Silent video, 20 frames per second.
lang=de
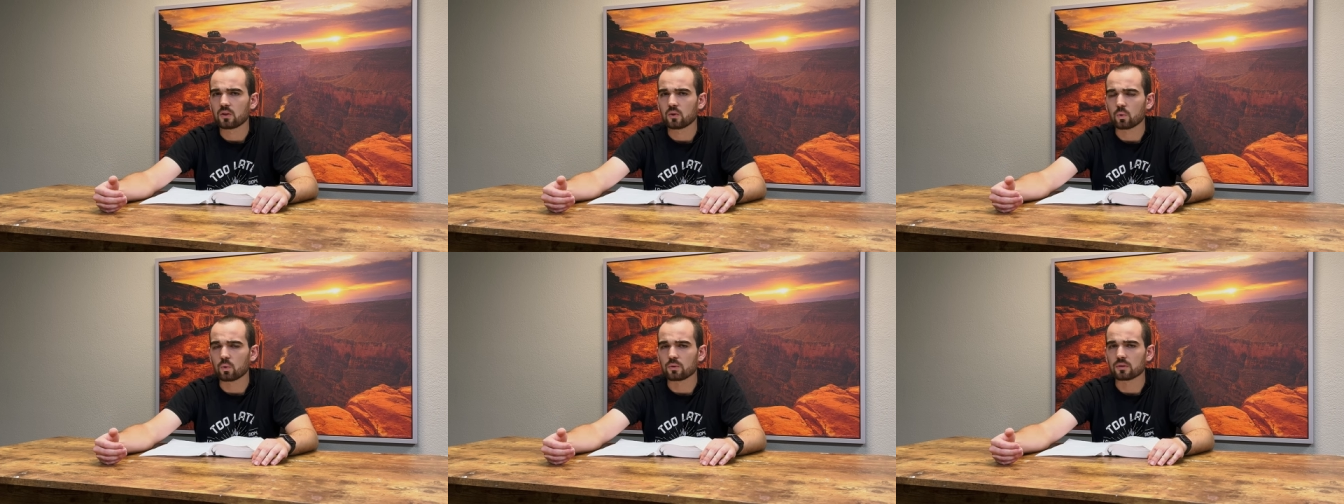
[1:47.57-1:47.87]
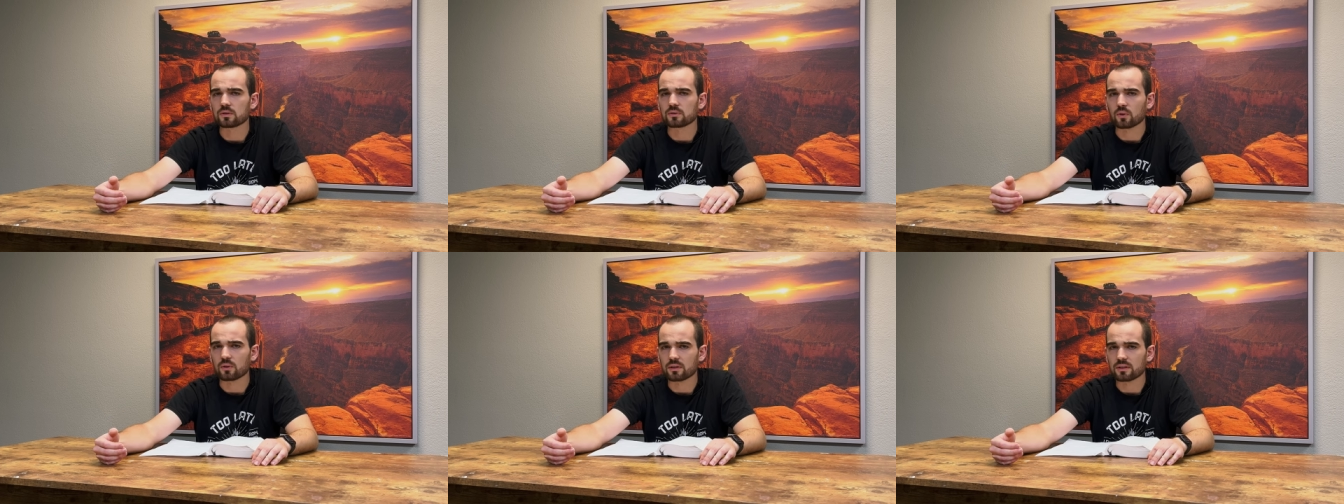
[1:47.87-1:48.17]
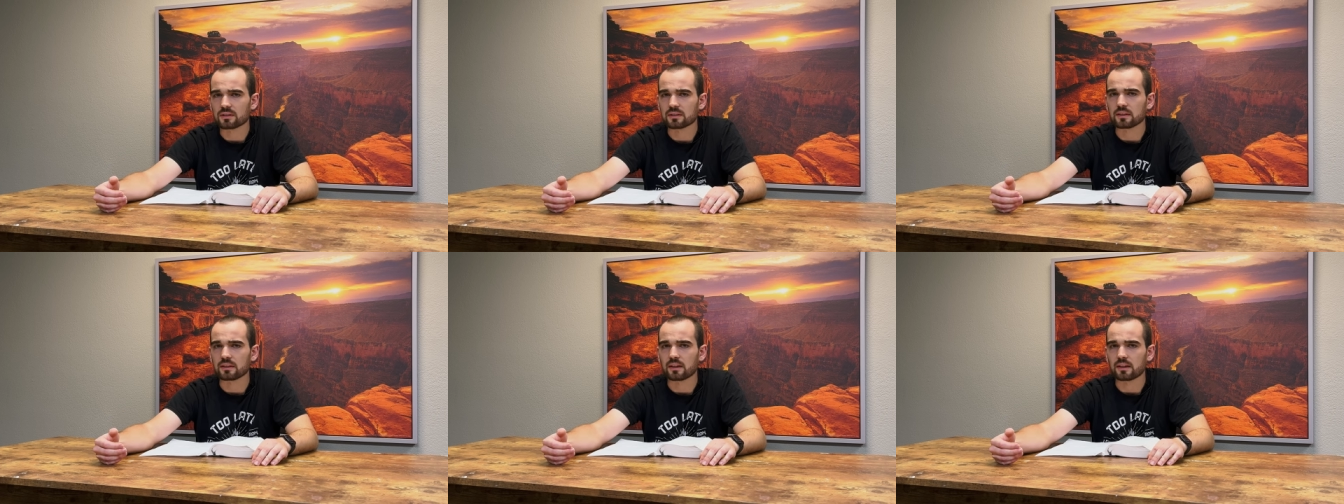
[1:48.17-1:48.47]
Und Gott
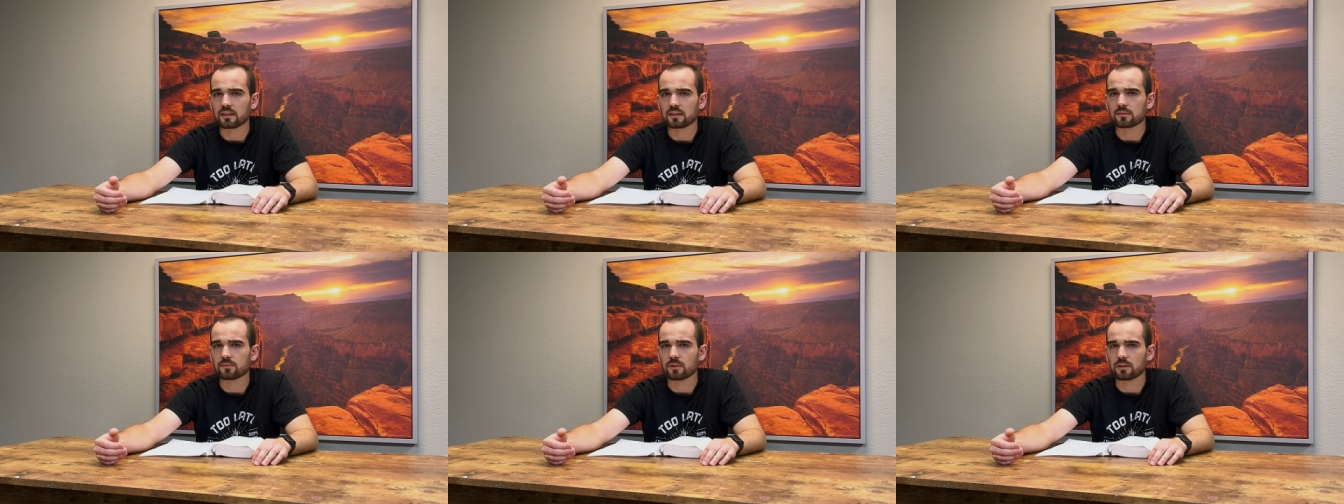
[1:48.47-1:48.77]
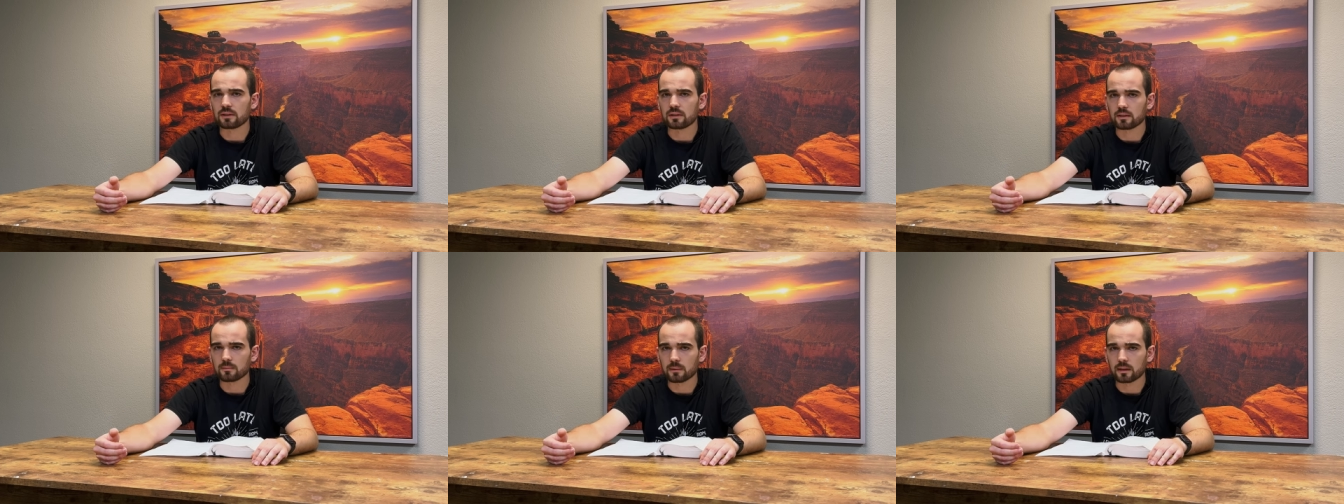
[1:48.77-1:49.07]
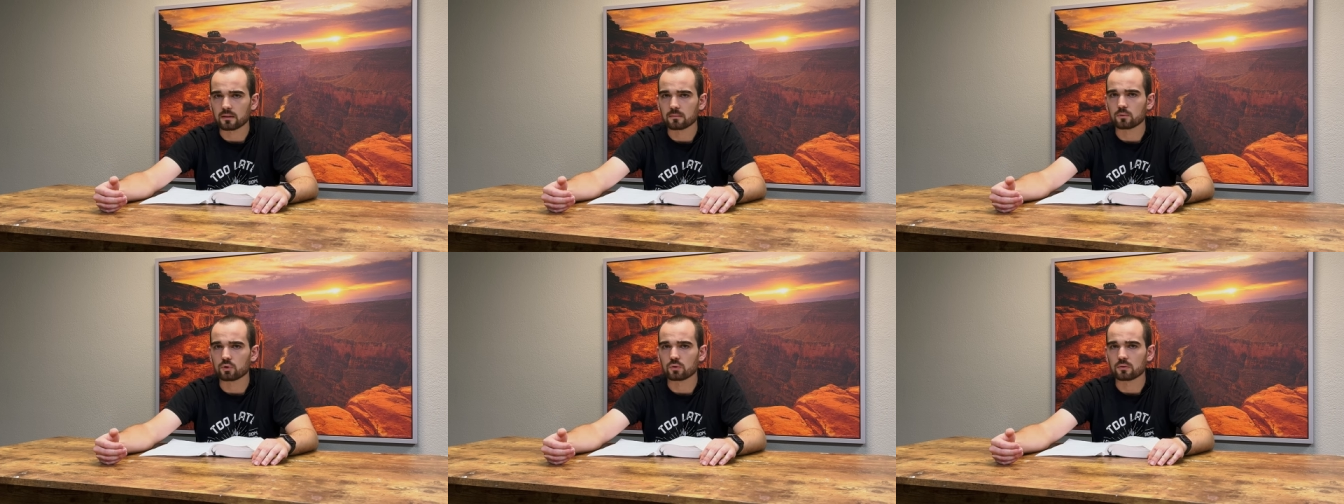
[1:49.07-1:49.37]
ist gerecht, wenn dieser
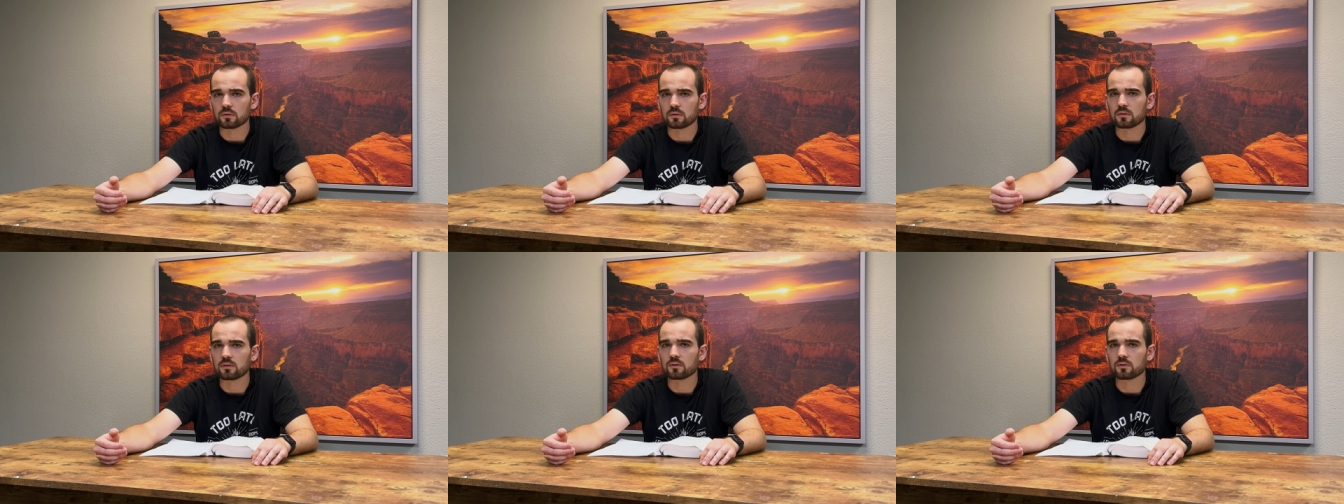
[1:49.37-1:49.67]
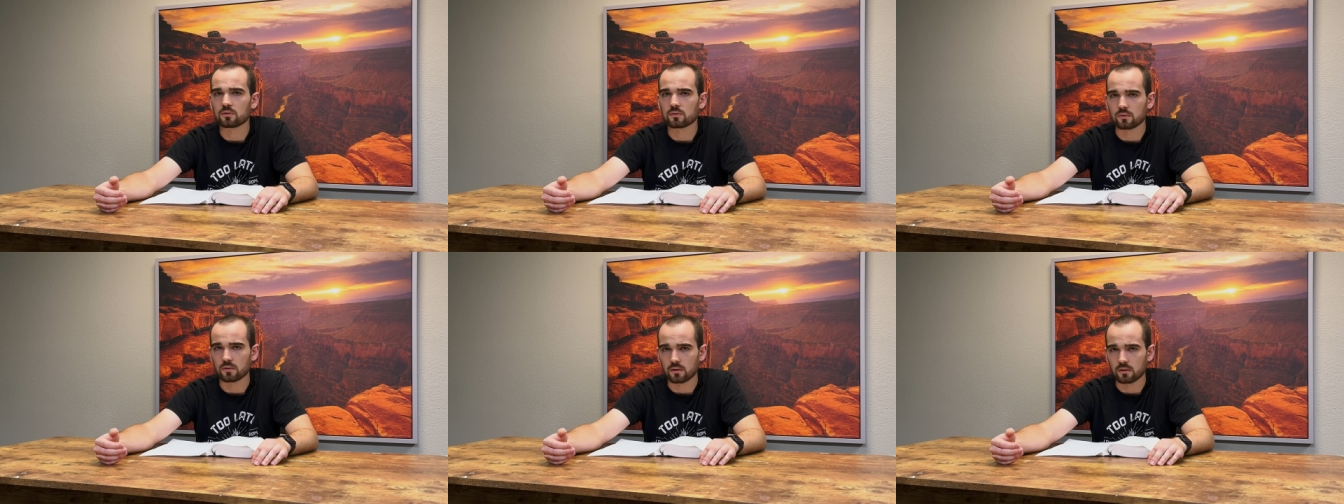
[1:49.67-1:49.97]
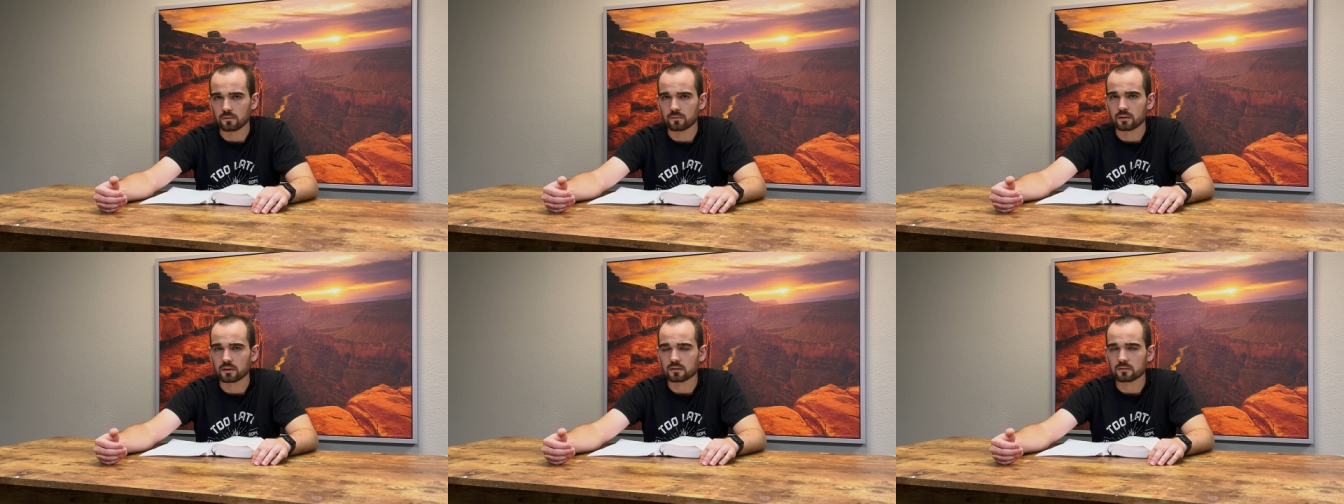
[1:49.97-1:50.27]
Mann im Dschungel zur
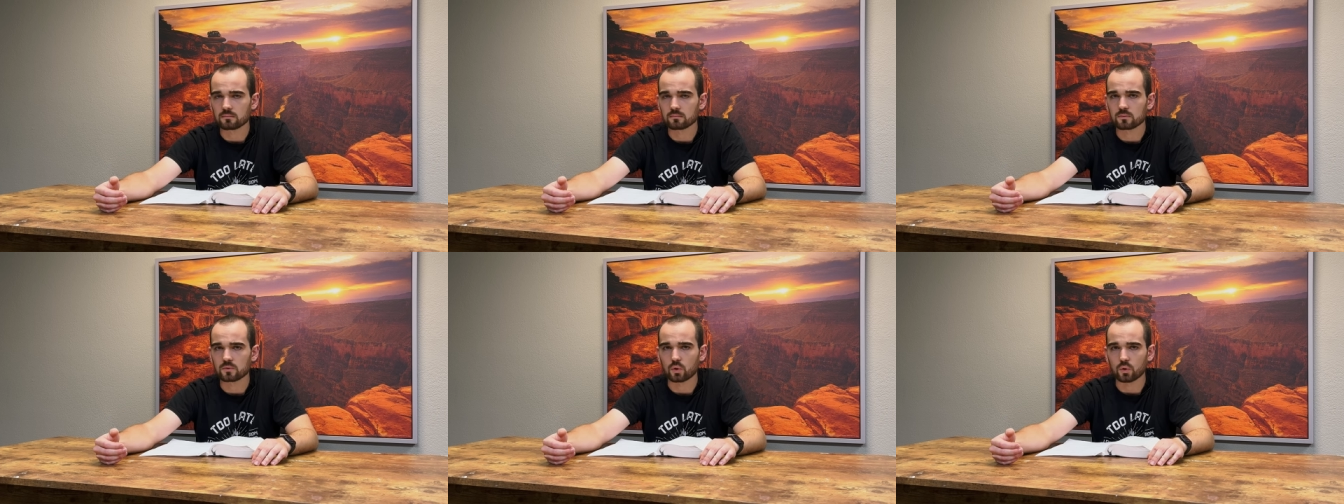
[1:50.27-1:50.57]
Hölle fährt.